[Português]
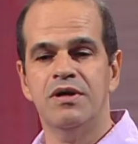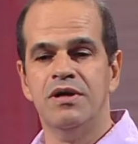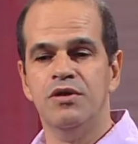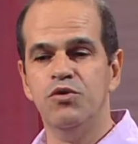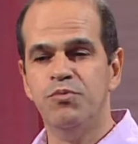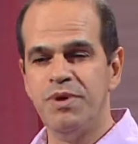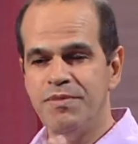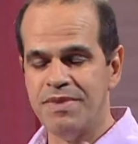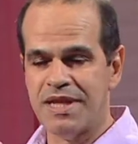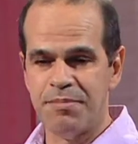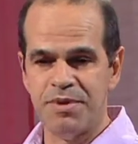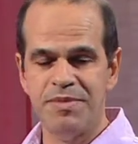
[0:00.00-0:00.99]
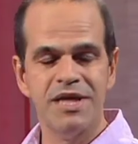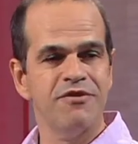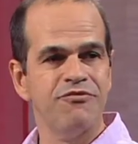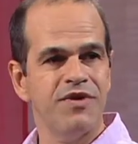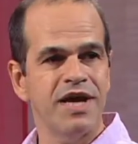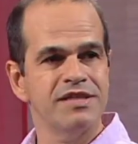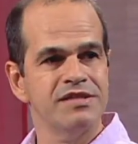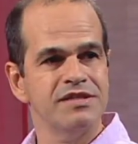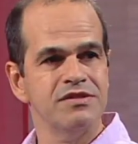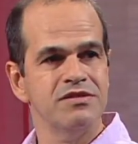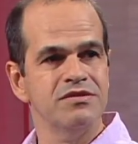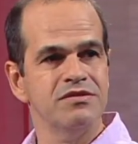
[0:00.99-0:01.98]
No, na primeira
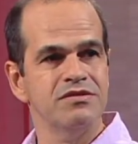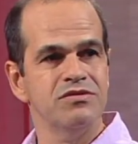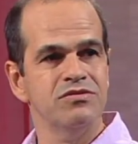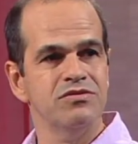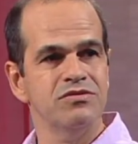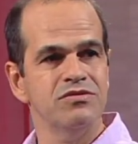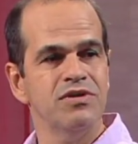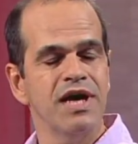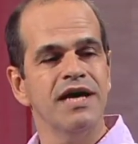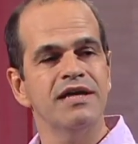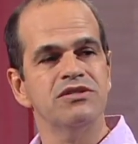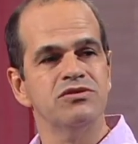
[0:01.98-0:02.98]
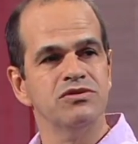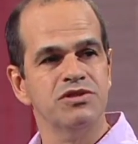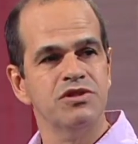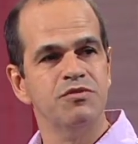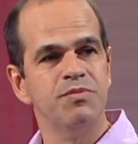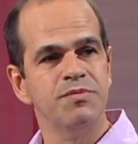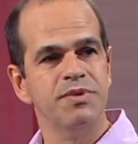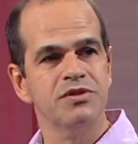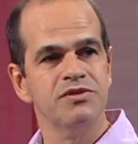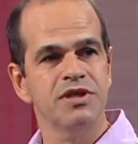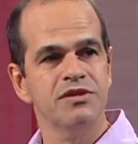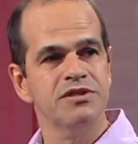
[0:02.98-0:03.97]
fase do, do Hades, os cinco
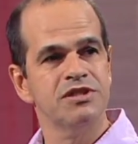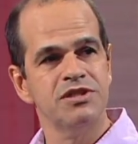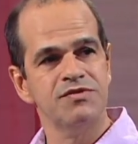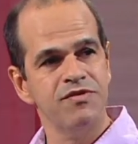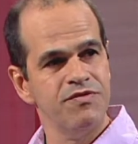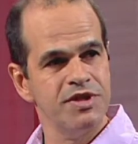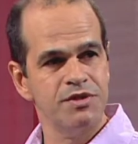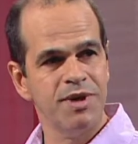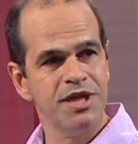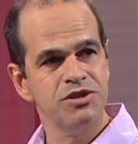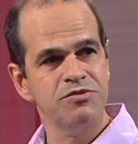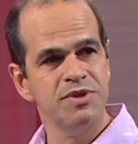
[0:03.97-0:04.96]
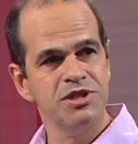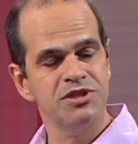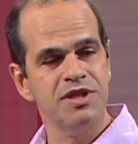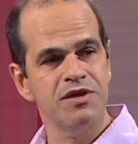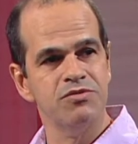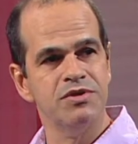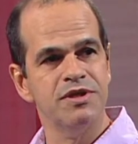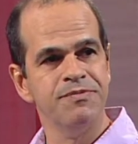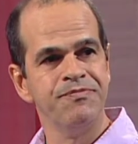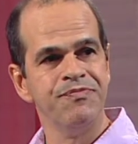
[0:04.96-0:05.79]
primeiros anos, a gente vivia debaixo de uma ditadura.